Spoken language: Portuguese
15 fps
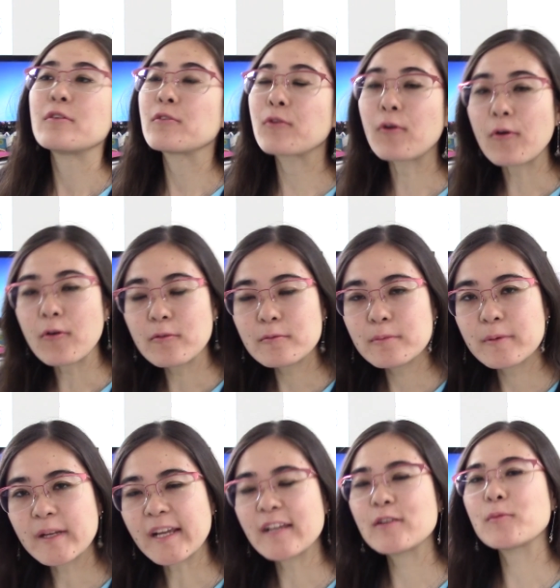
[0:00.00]

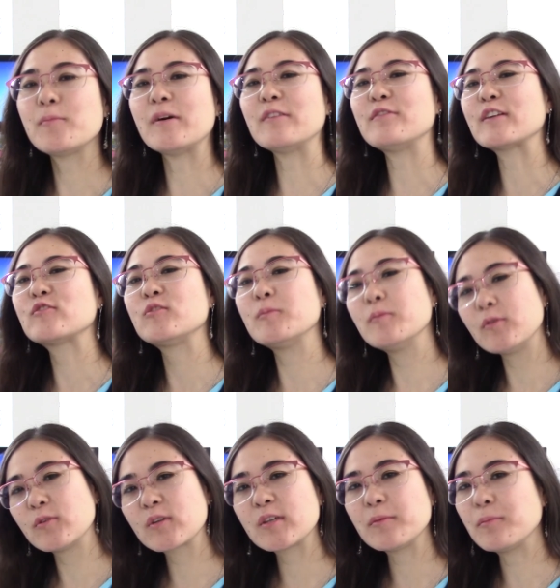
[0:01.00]
comprem o Perfect
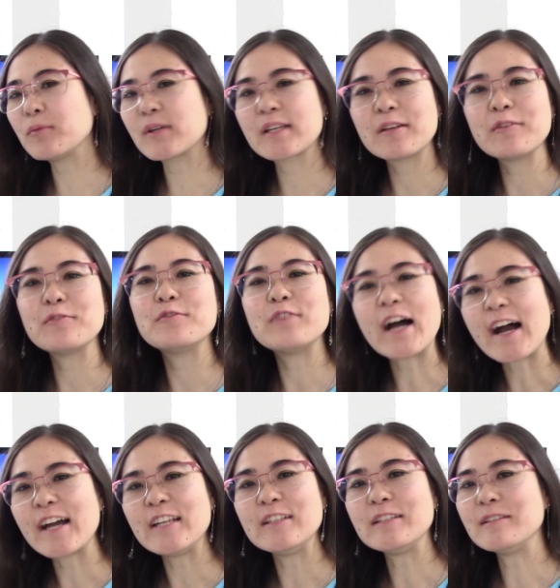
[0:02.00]
Book porque
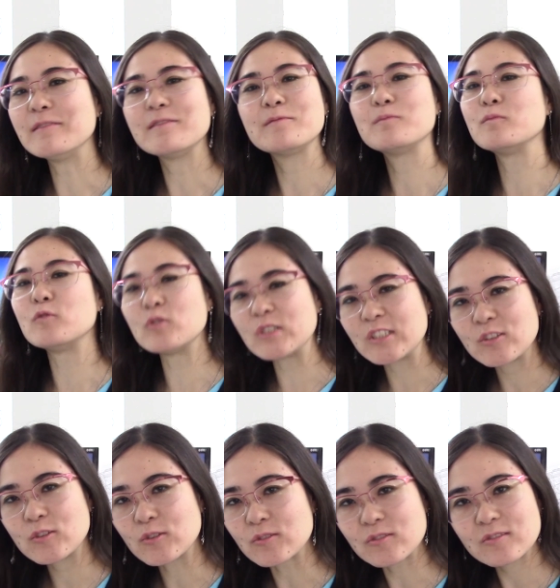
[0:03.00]
vale
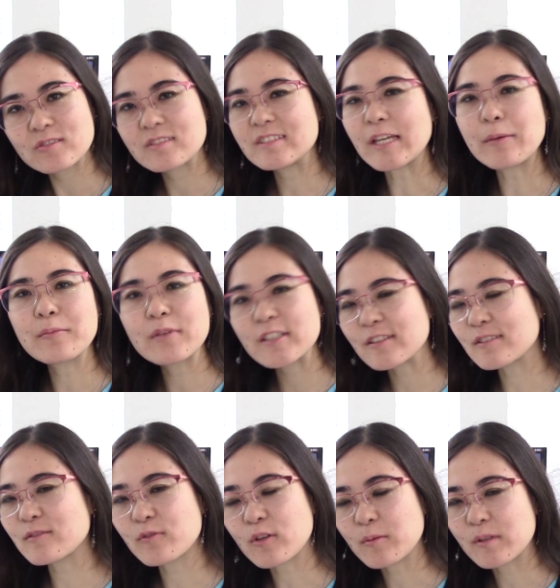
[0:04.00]
muito. Tem
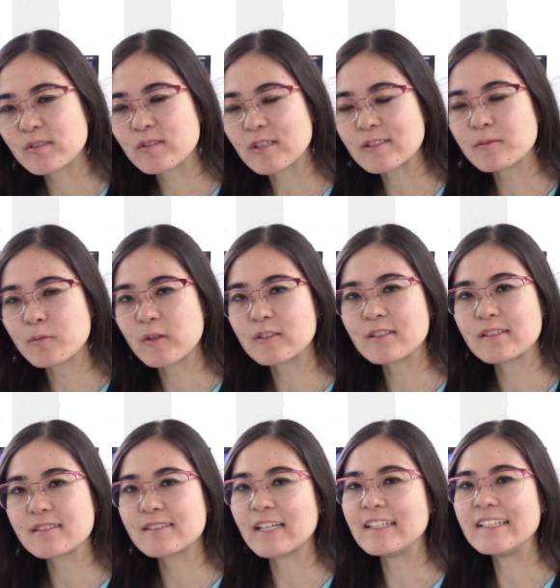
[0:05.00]
muitas informações
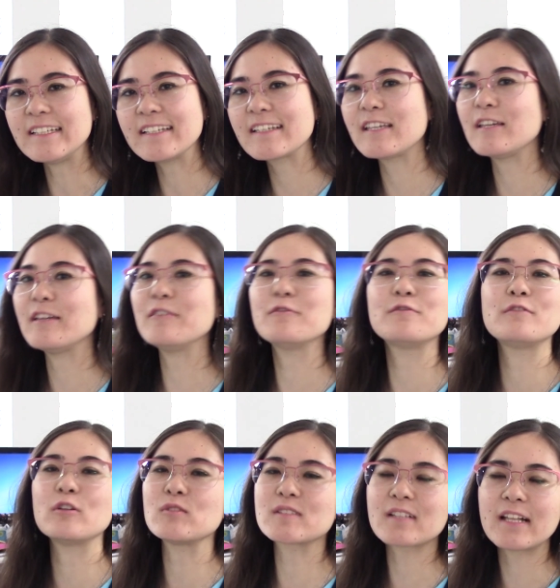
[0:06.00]
importantes ali que
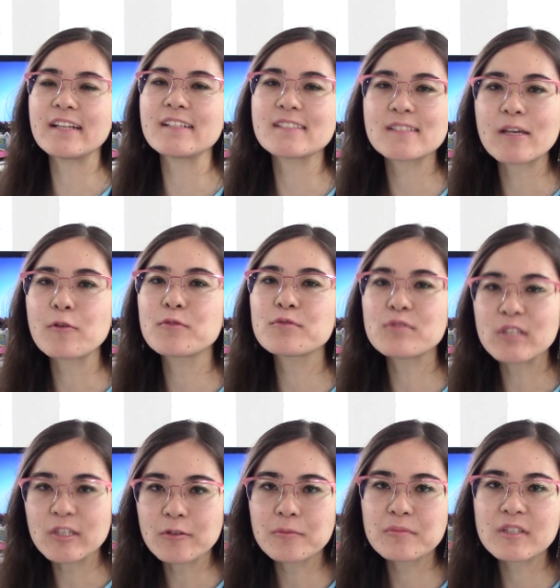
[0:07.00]
vão esclarecer o
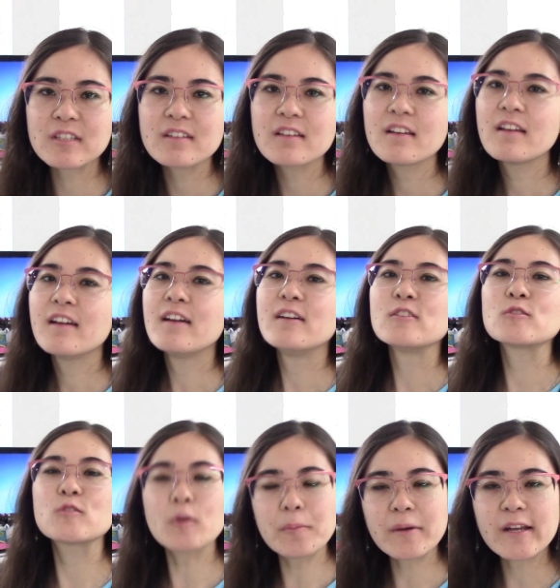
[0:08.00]
filme.
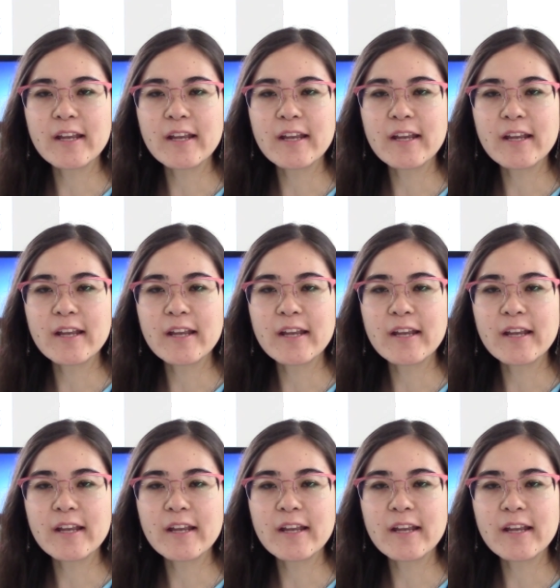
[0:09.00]
Super